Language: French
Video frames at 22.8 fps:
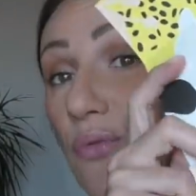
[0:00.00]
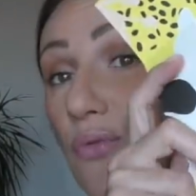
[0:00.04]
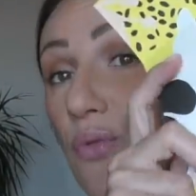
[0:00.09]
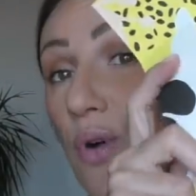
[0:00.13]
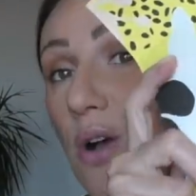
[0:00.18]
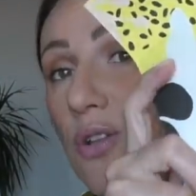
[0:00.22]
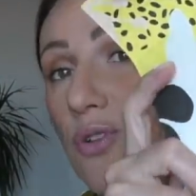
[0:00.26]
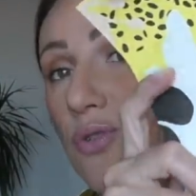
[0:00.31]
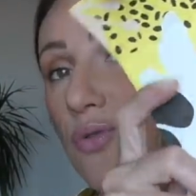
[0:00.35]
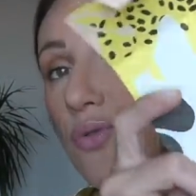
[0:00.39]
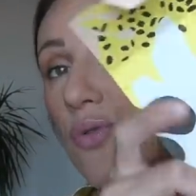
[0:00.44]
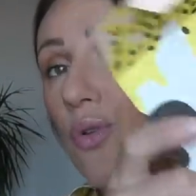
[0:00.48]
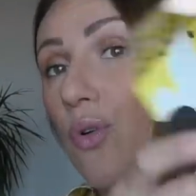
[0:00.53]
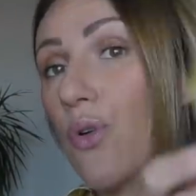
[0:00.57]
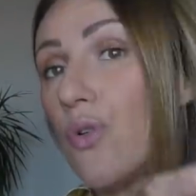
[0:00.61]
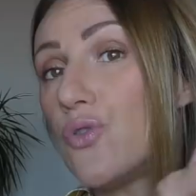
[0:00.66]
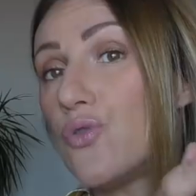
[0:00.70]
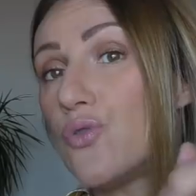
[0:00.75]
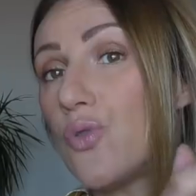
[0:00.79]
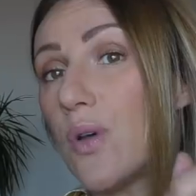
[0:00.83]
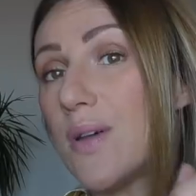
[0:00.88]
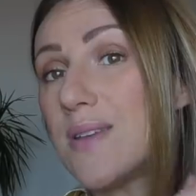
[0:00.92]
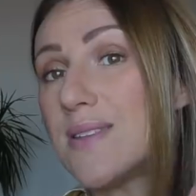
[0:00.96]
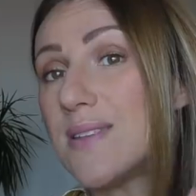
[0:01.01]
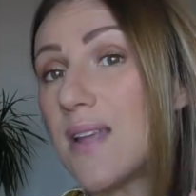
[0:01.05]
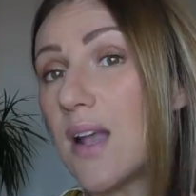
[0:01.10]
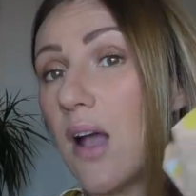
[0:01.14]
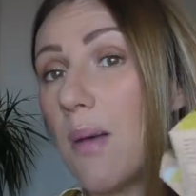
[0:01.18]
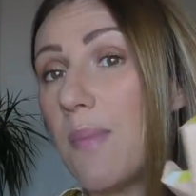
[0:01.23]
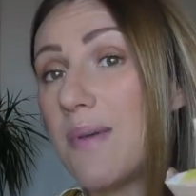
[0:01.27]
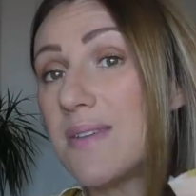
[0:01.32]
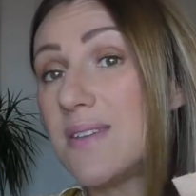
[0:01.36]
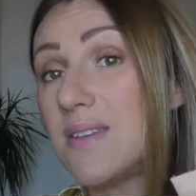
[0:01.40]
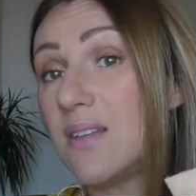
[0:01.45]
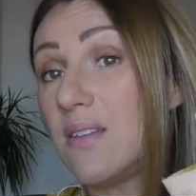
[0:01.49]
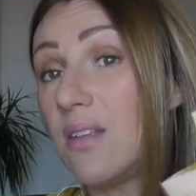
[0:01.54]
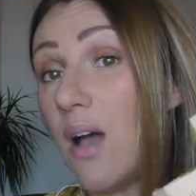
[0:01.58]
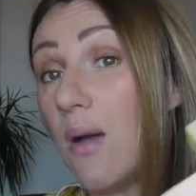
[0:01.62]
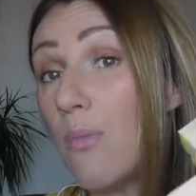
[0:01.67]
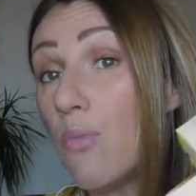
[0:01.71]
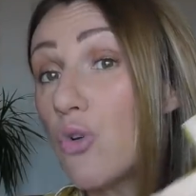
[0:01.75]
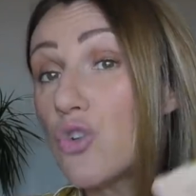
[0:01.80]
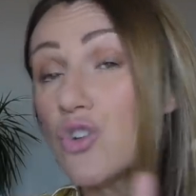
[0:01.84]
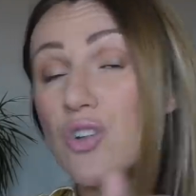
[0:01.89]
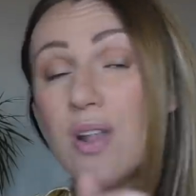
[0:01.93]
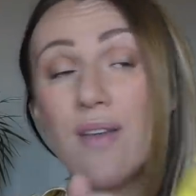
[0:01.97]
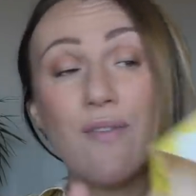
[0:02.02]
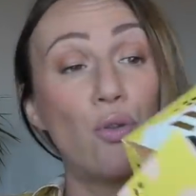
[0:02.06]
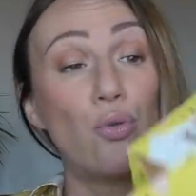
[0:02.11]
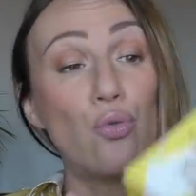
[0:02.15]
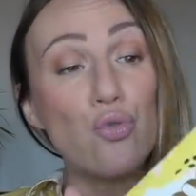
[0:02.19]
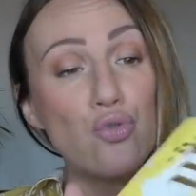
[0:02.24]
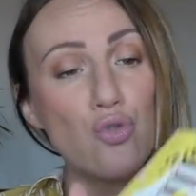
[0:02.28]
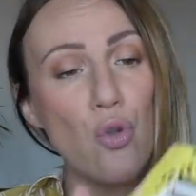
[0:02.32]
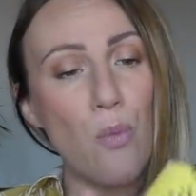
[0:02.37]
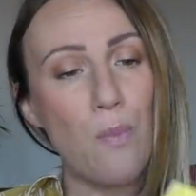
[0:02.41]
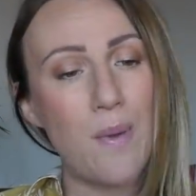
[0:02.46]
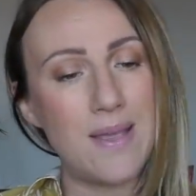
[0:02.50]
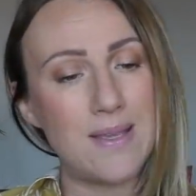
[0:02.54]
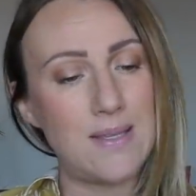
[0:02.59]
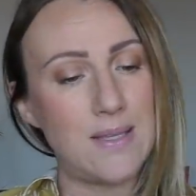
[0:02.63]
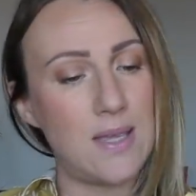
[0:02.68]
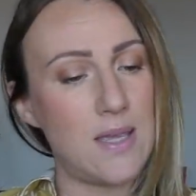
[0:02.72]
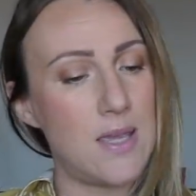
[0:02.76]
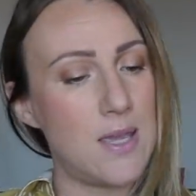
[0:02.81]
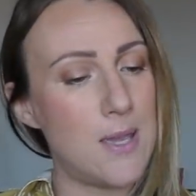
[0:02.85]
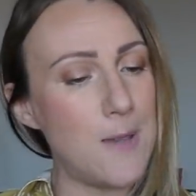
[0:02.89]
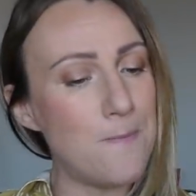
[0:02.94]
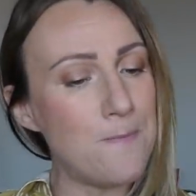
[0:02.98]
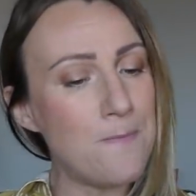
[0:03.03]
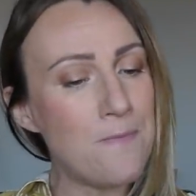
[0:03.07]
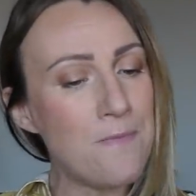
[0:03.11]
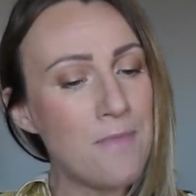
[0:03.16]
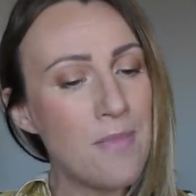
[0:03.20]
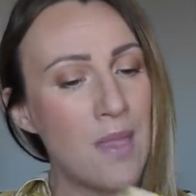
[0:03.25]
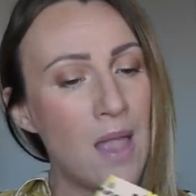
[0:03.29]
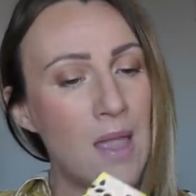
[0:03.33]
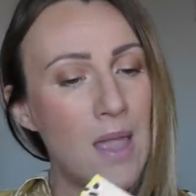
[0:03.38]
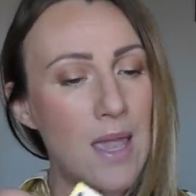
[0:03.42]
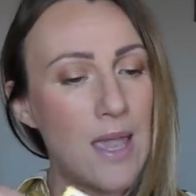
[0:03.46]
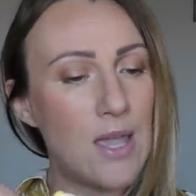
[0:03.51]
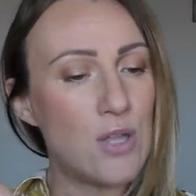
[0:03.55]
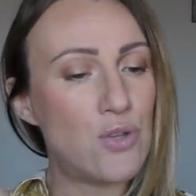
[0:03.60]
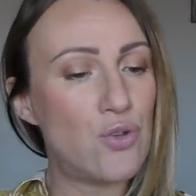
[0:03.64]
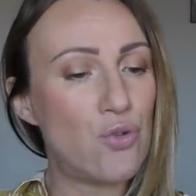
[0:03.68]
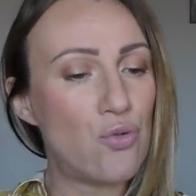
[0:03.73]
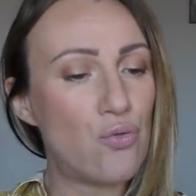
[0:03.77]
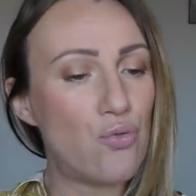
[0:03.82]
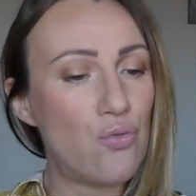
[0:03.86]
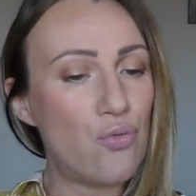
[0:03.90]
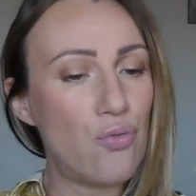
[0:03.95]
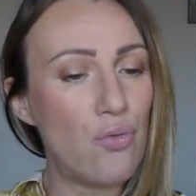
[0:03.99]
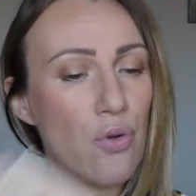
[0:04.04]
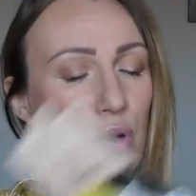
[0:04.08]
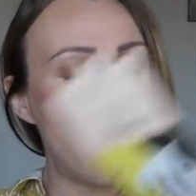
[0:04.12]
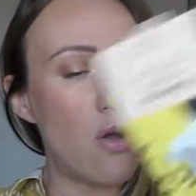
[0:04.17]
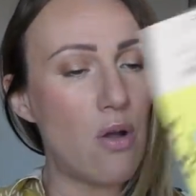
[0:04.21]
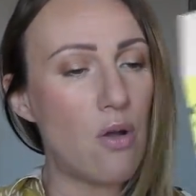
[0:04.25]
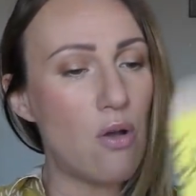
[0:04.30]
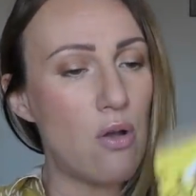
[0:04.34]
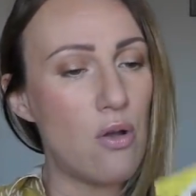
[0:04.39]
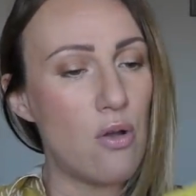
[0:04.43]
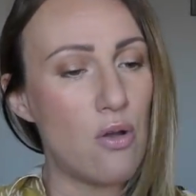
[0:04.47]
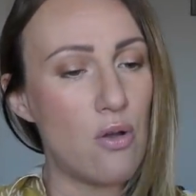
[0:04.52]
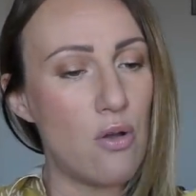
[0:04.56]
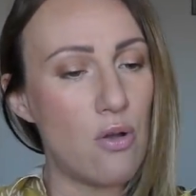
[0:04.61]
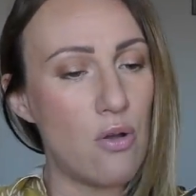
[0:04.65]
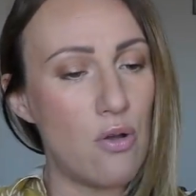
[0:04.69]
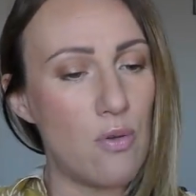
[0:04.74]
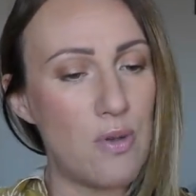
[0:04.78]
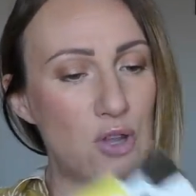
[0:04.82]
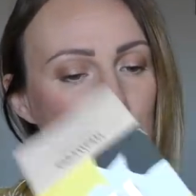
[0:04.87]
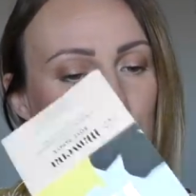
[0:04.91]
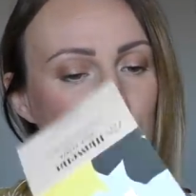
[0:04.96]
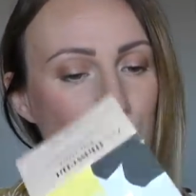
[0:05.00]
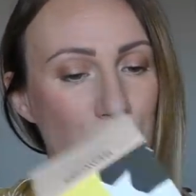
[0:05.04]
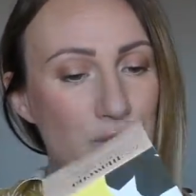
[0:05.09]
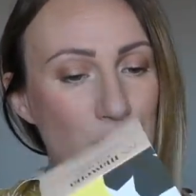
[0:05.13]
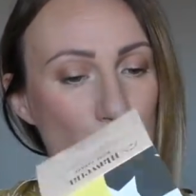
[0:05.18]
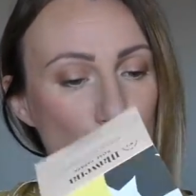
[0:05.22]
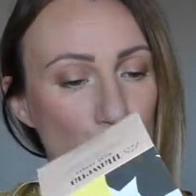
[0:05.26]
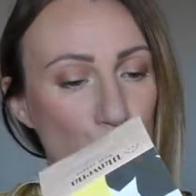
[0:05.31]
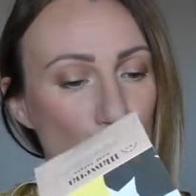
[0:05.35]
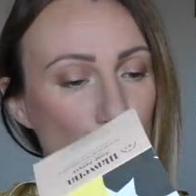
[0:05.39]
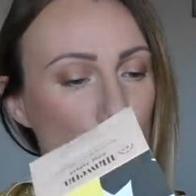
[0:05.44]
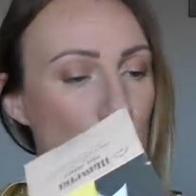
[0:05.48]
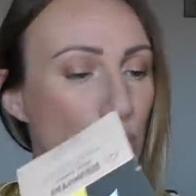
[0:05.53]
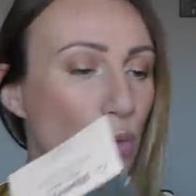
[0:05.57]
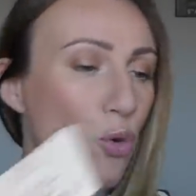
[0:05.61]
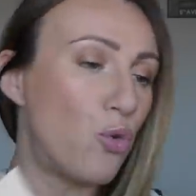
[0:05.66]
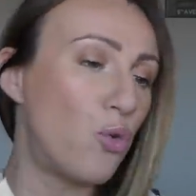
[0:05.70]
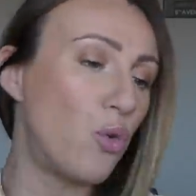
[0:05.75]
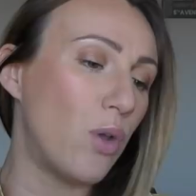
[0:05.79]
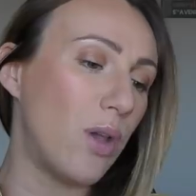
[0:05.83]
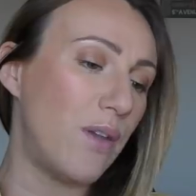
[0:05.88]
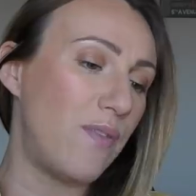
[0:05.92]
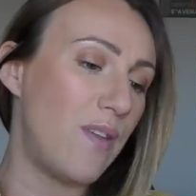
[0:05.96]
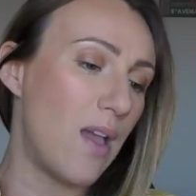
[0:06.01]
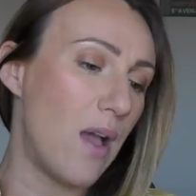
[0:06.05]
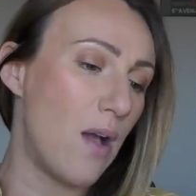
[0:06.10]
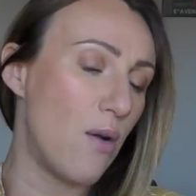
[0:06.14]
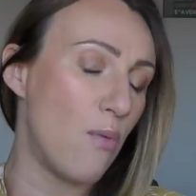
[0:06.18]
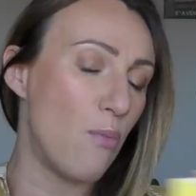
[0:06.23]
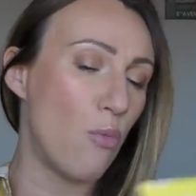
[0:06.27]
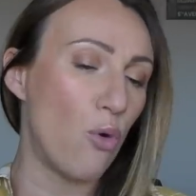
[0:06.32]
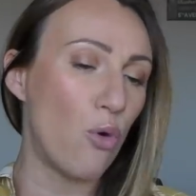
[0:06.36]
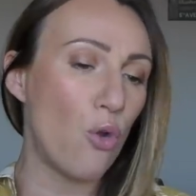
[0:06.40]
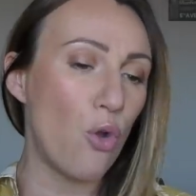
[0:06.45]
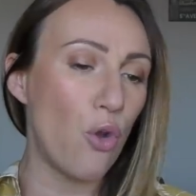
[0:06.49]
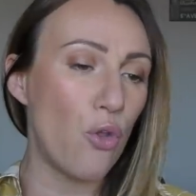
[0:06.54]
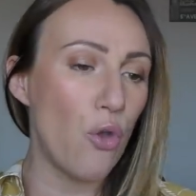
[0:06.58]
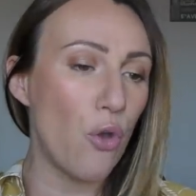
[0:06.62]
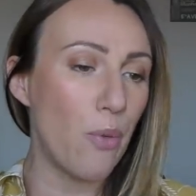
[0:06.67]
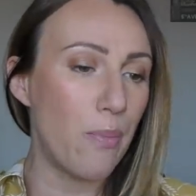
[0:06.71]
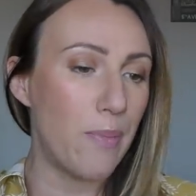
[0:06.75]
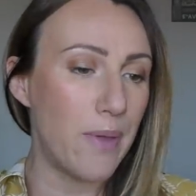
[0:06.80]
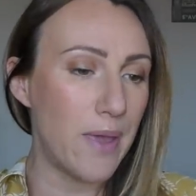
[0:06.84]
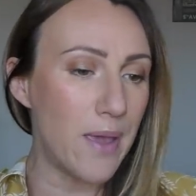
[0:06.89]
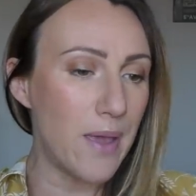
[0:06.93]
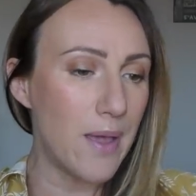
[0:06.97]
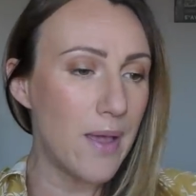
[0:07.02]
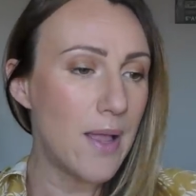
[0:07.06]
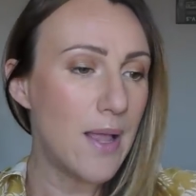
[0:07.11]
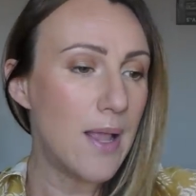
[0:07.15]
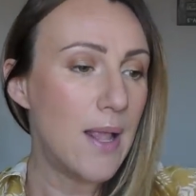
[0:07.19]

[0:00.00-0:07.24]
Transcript: fois sur, Instagram, etc. Moi je l'avais toujours pas essayé, et du coup ben, je, vais, je, me suis procuré via mon corner B.